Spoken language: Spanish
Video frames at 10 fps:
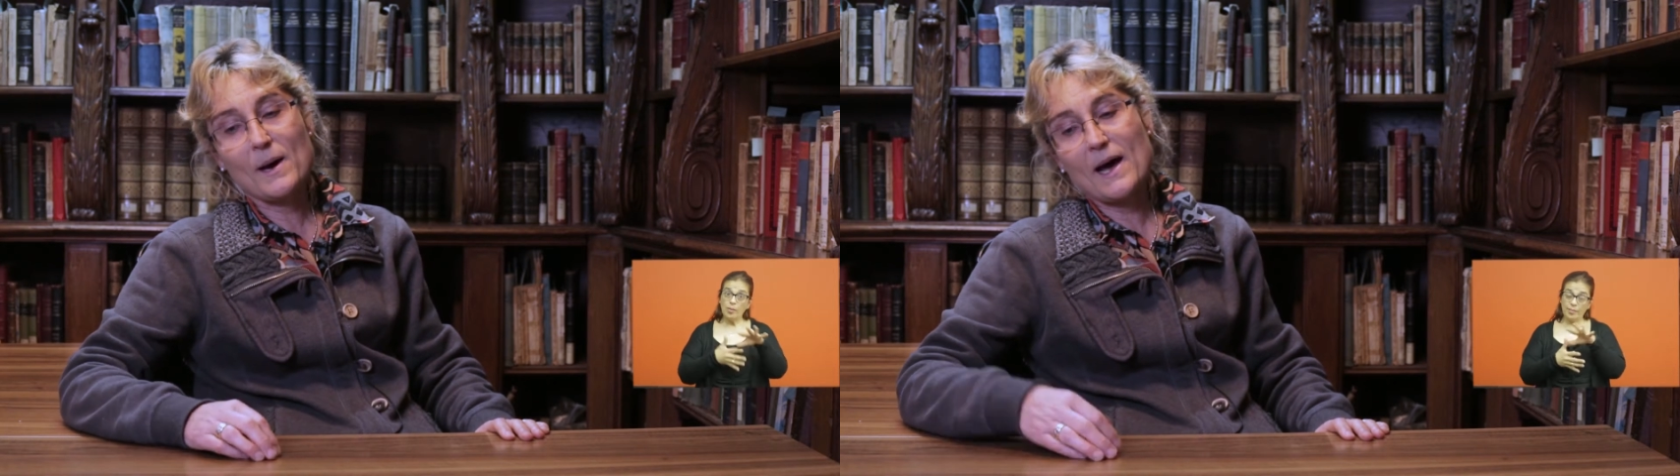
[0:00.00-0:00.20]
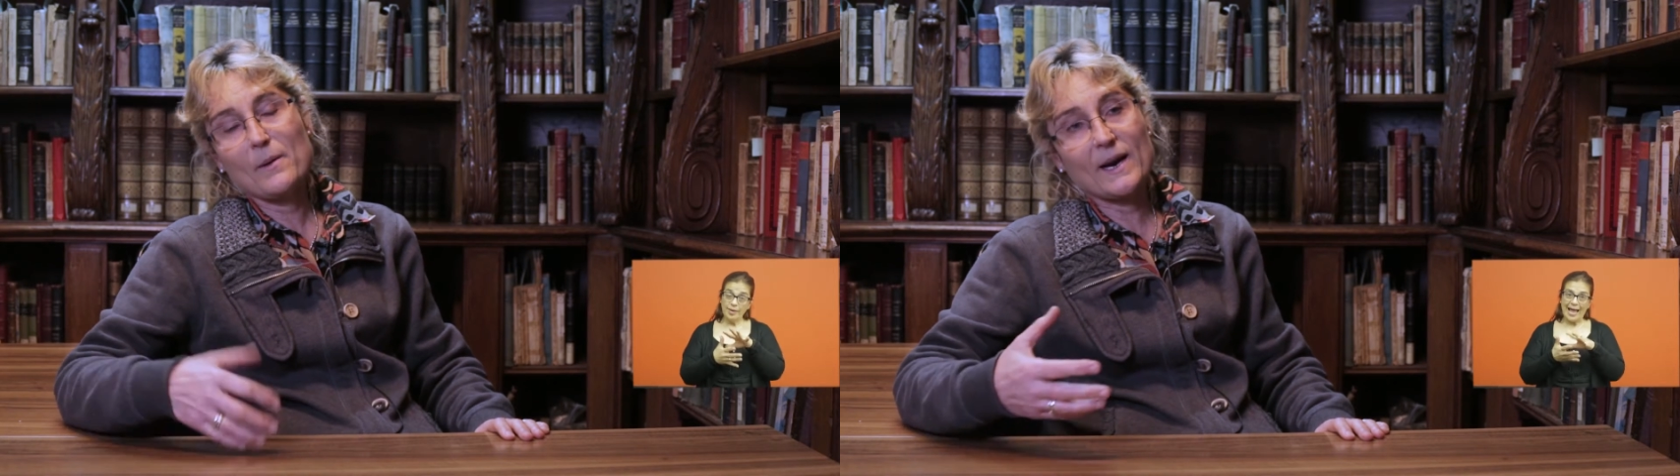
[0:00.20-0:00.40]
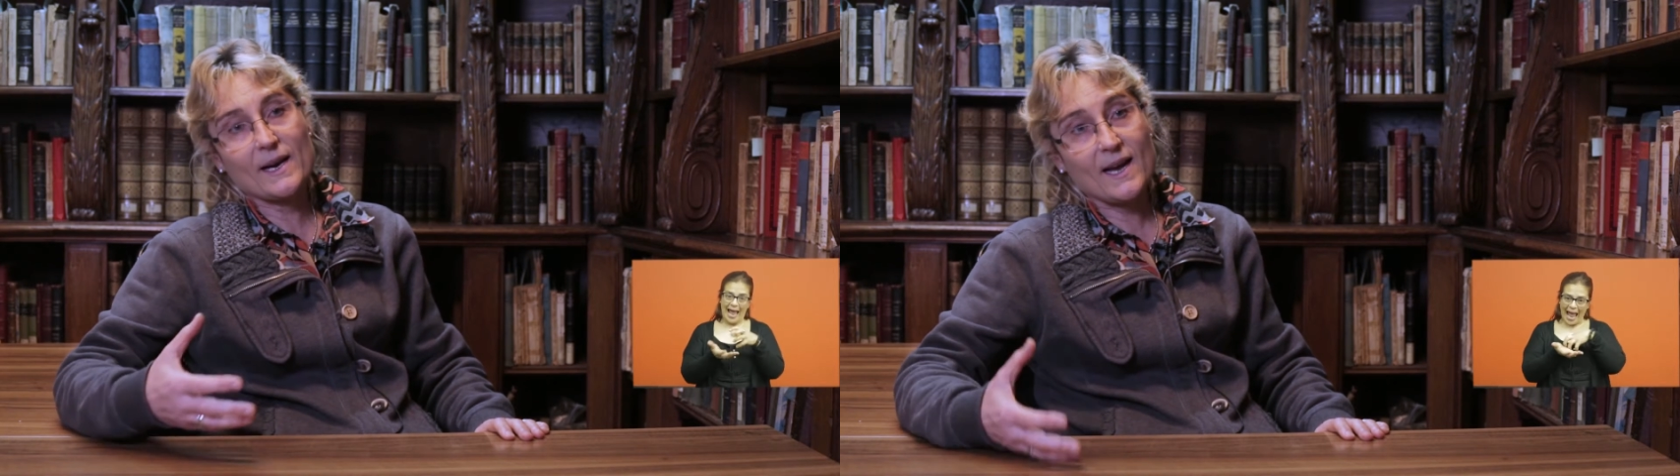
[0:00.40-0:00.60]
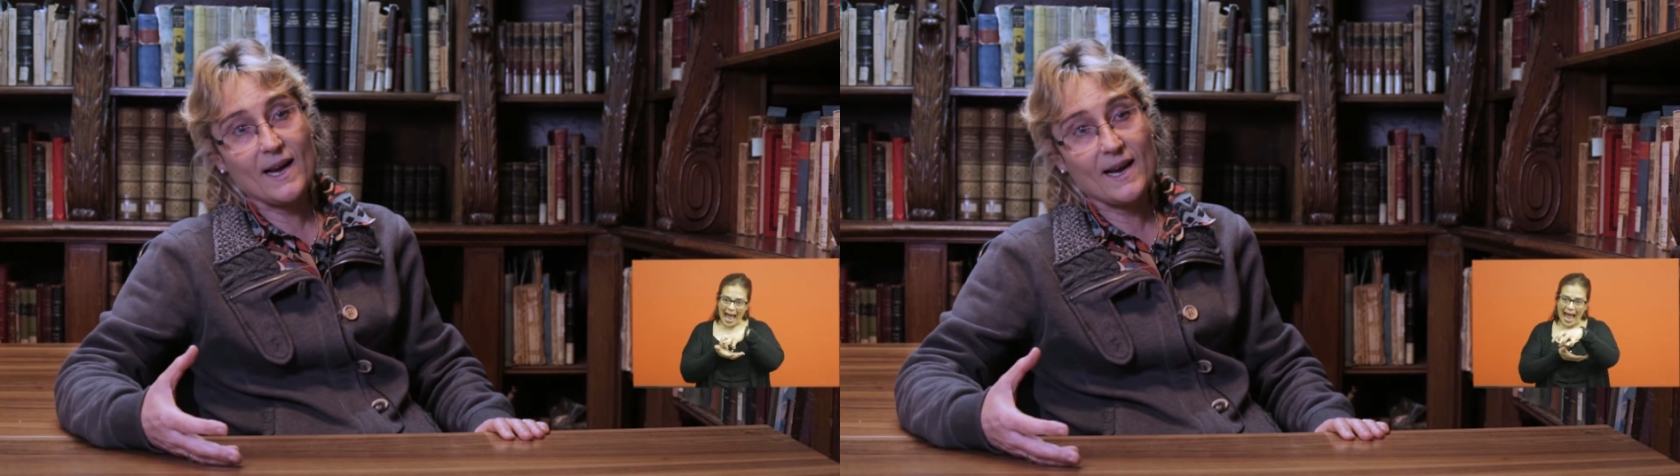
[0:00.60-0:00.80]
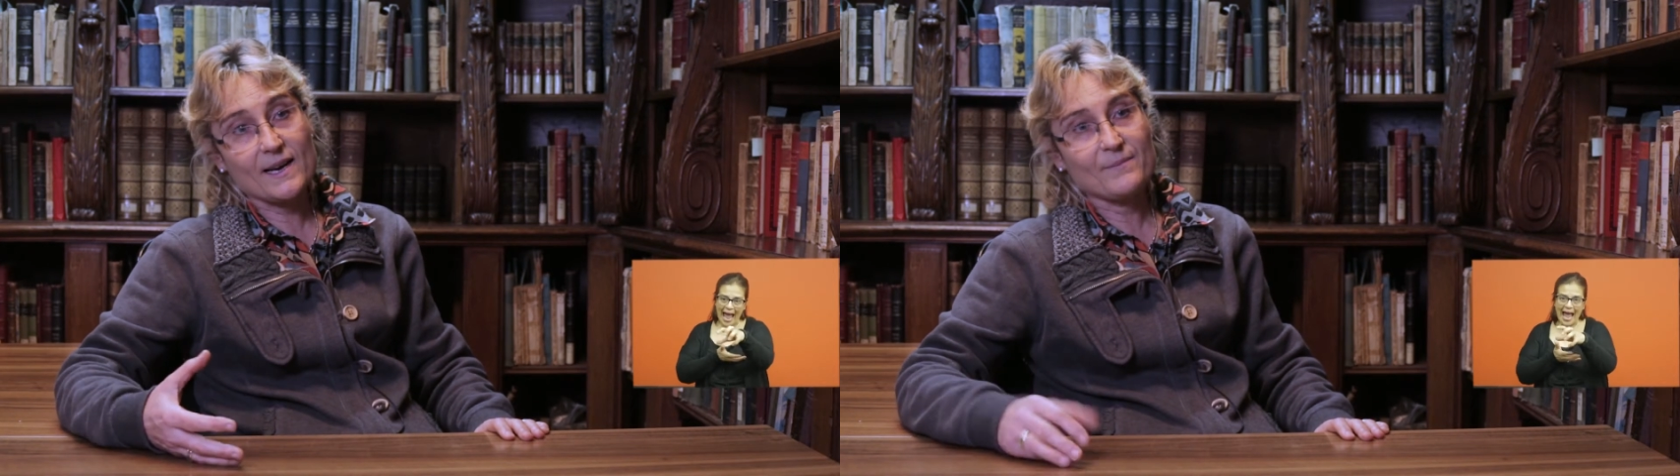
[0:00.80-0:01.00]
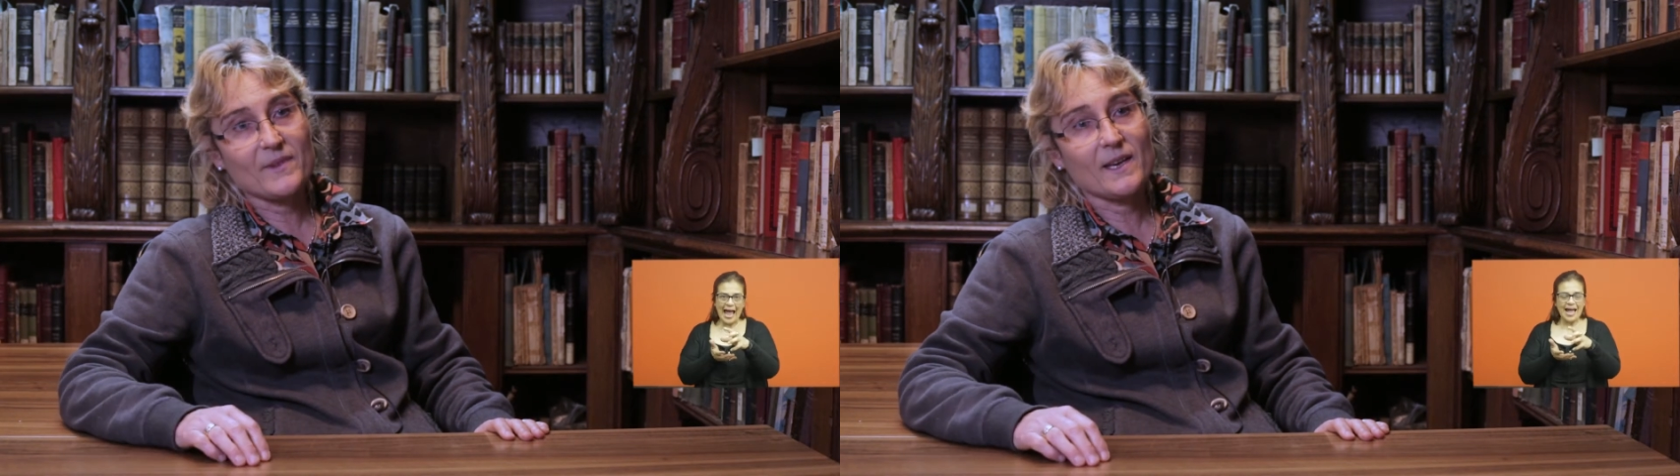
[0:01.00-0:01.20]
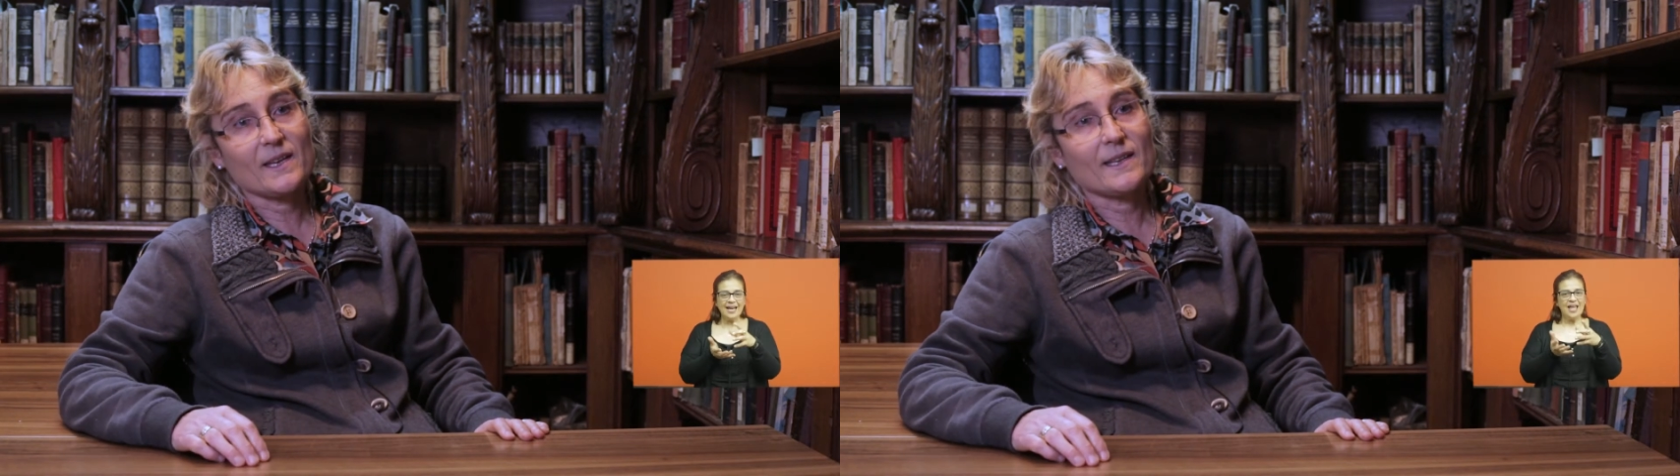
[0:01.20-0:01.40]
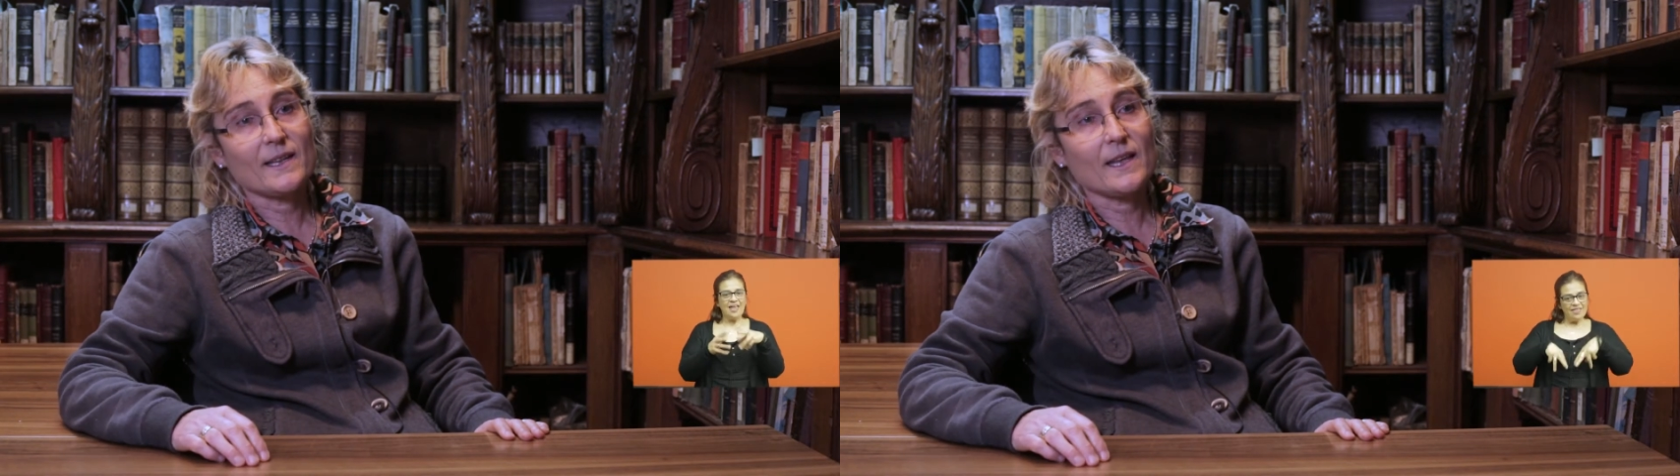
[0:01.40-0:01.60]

abarcar este,